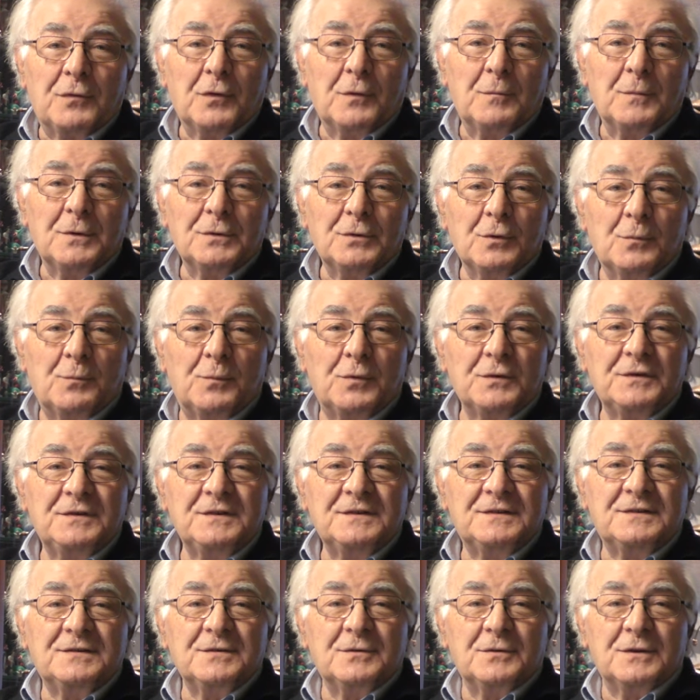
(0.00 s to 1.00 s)
forma di
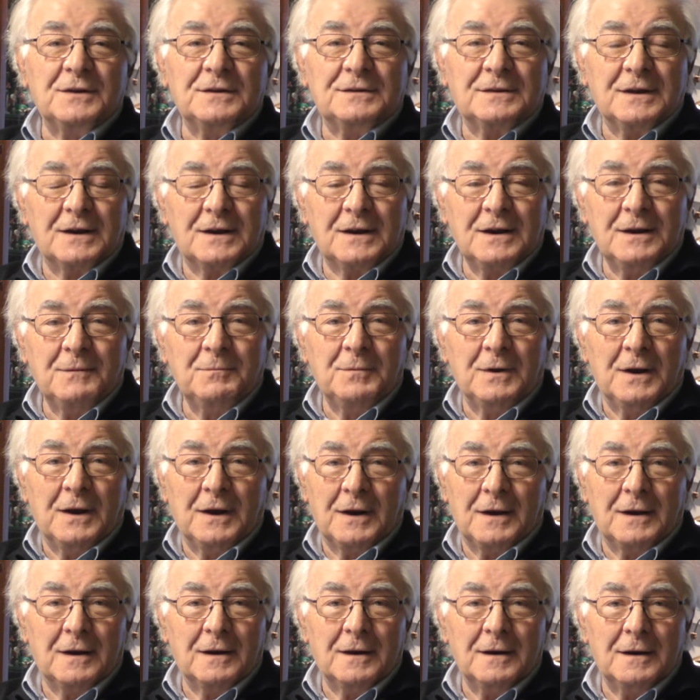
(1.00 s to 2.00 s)
opposizione terribile
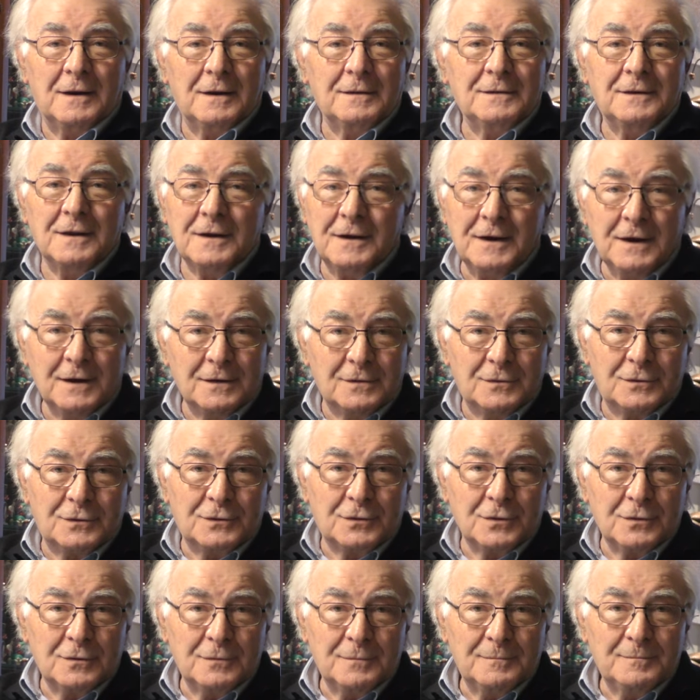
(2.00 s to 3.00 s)
al
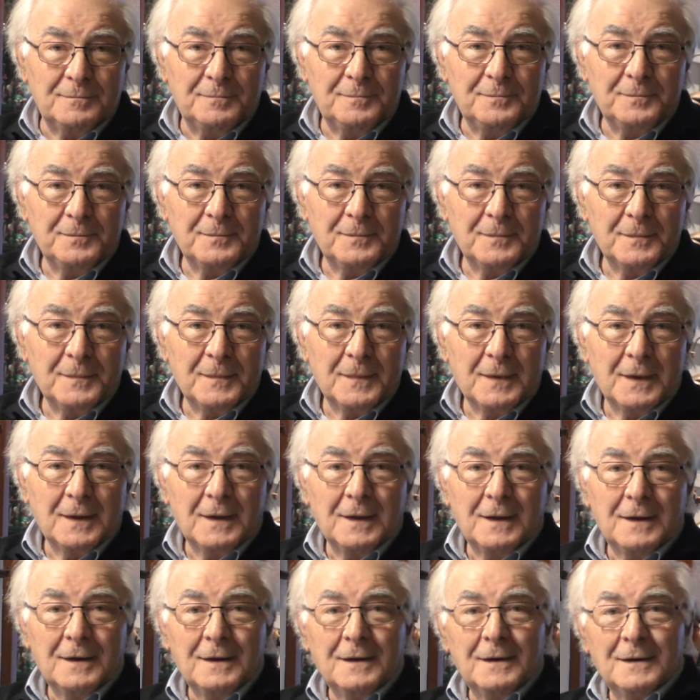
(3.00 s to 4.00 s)
diritto.
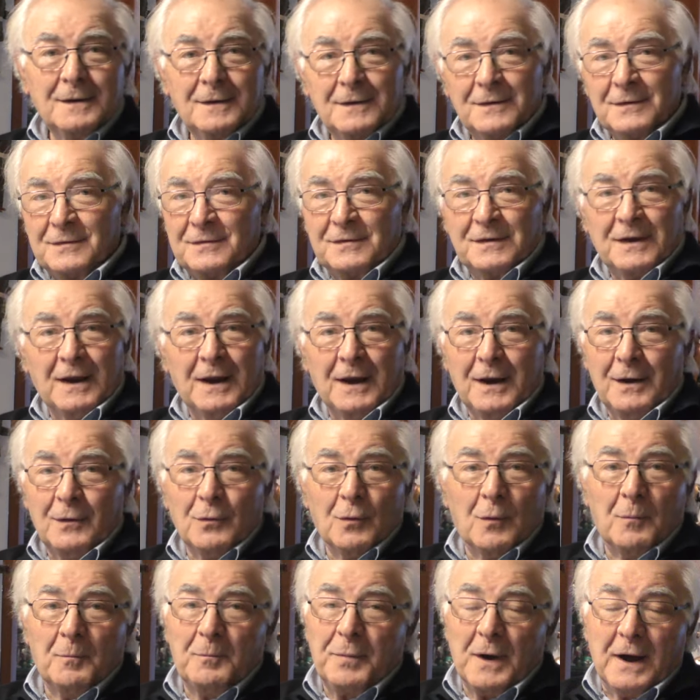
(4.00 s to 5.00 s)
Se
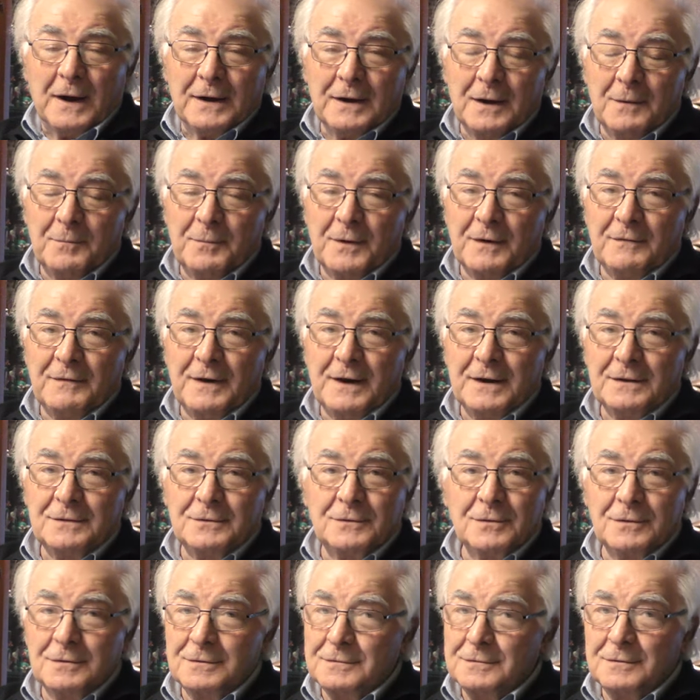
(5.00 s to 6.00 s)
non paghi il
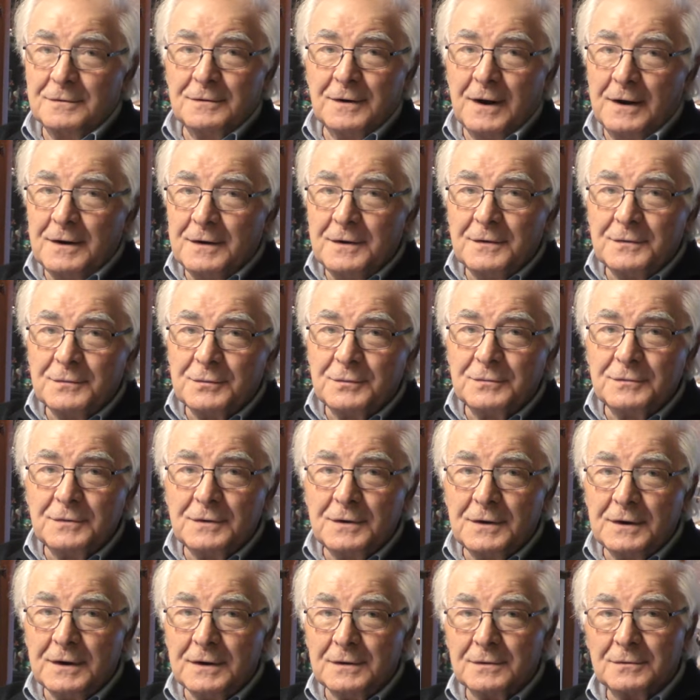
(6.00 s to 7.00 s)
brevetto non hai nessun
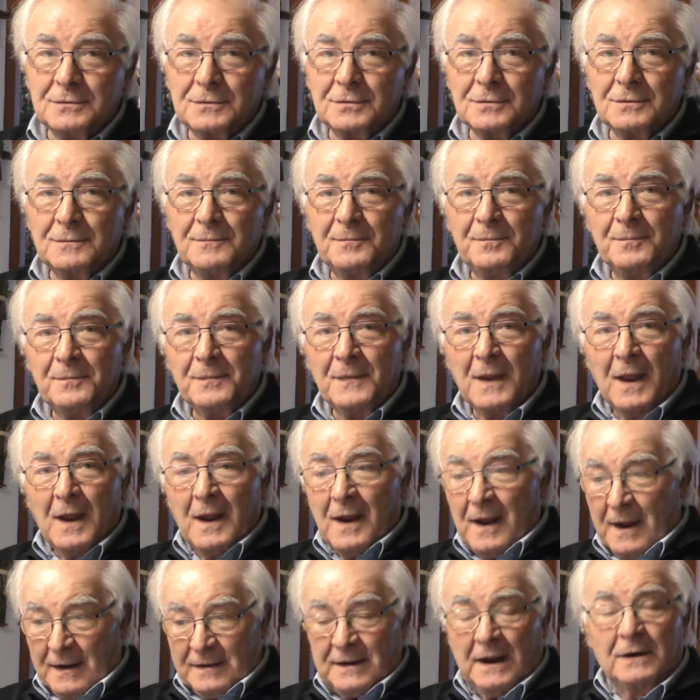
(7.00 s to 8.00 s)
diritto.
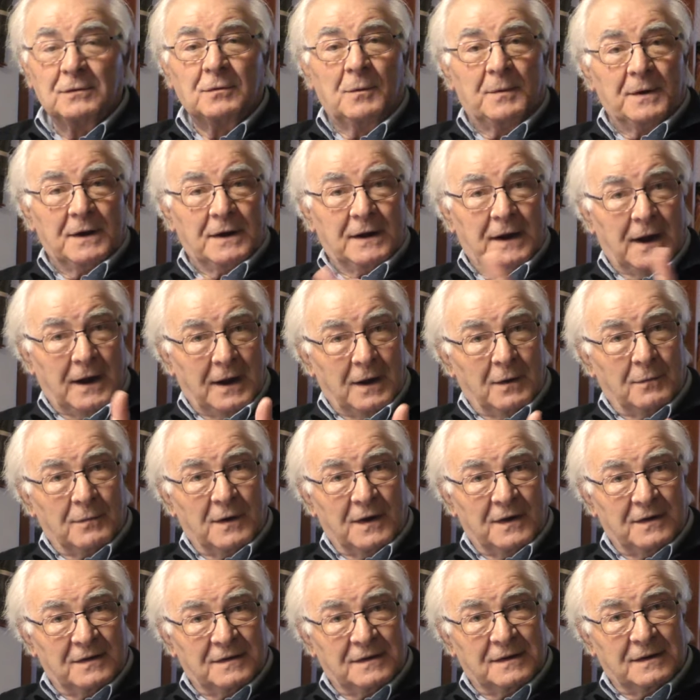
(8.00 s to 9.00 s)
Ed ecco perché in
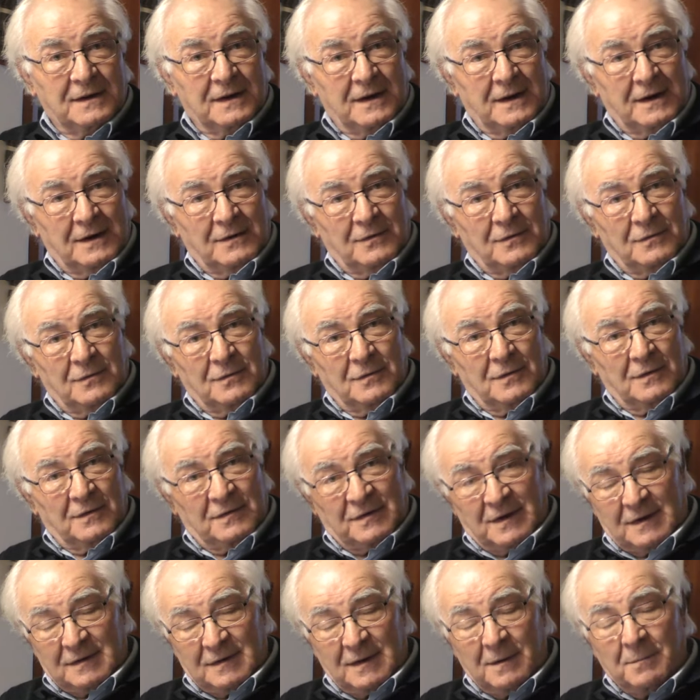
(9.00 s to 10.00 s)
queste
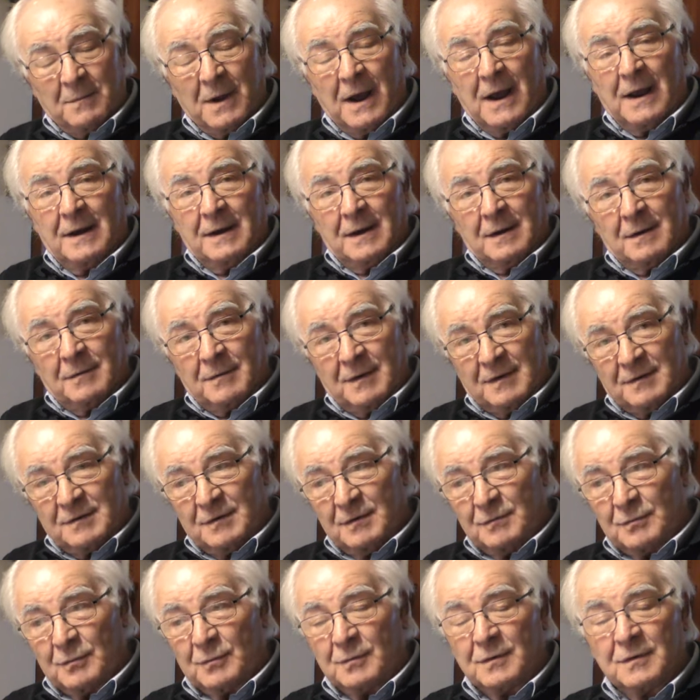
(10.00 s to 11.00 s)
settimane, in questi
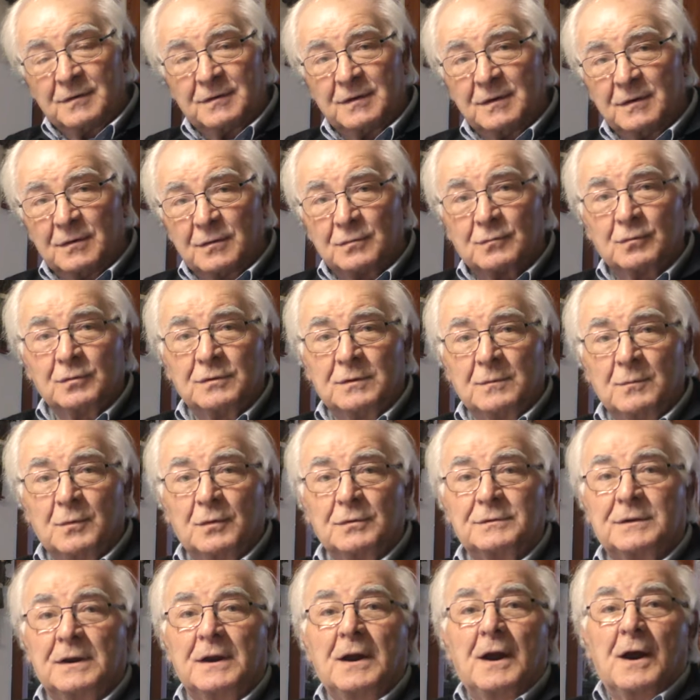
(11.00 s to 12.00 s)
giorni, si discute
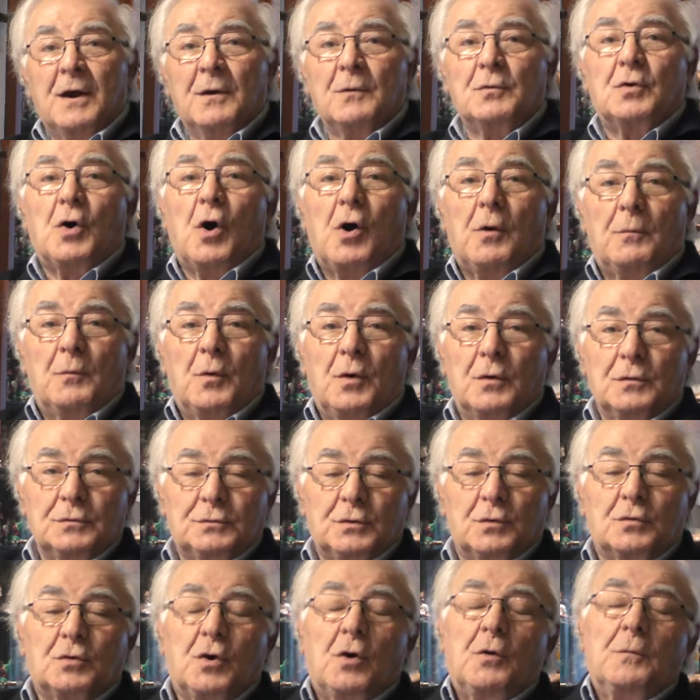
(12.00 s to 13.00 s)
molto, co,
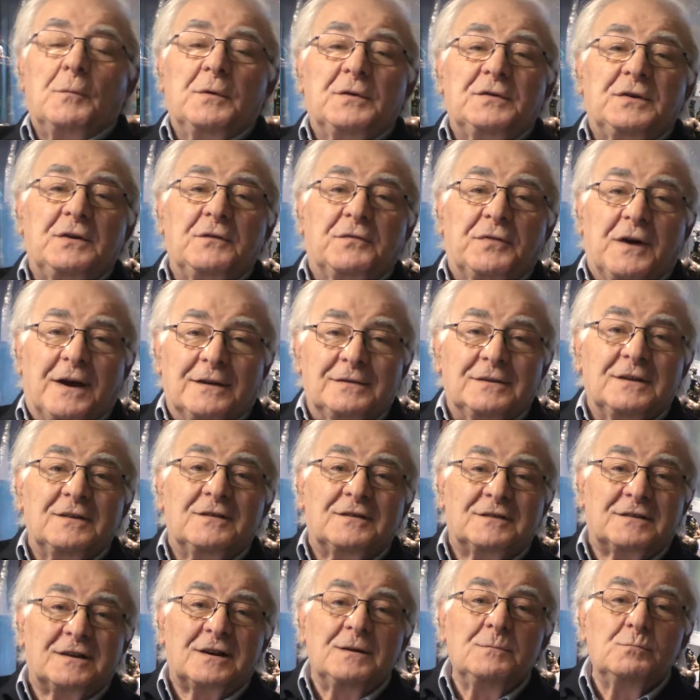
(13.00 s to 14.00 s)
molto come si fa a
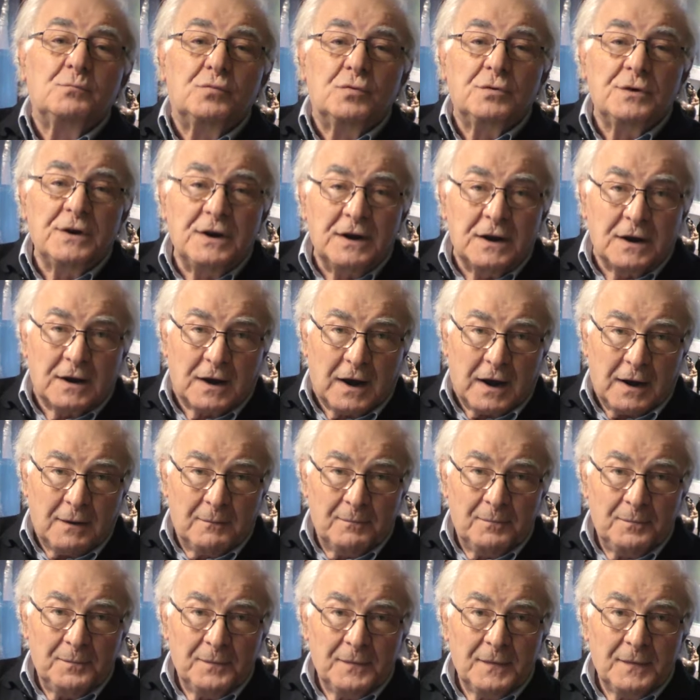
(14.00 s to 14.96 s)
distribuire